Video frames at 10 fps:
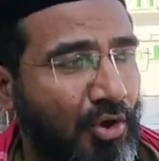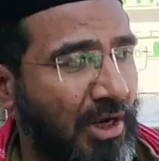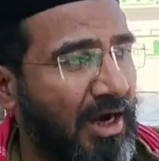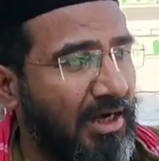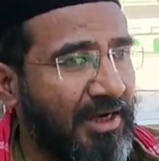
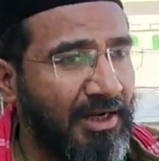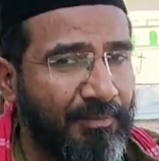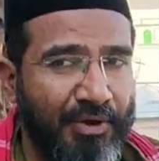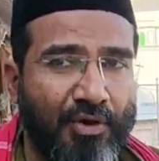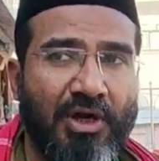और आल
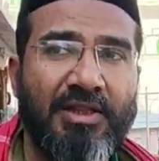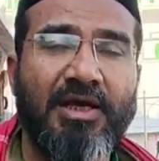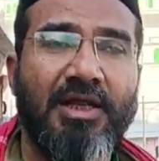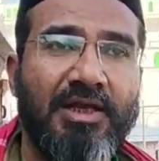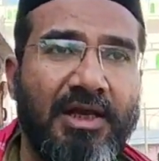नबी
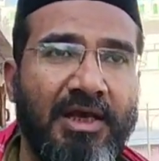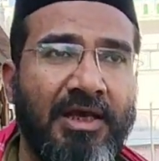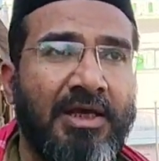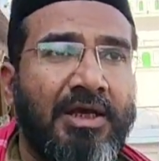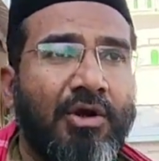औलाद अली
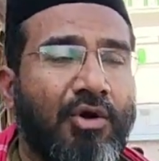हैं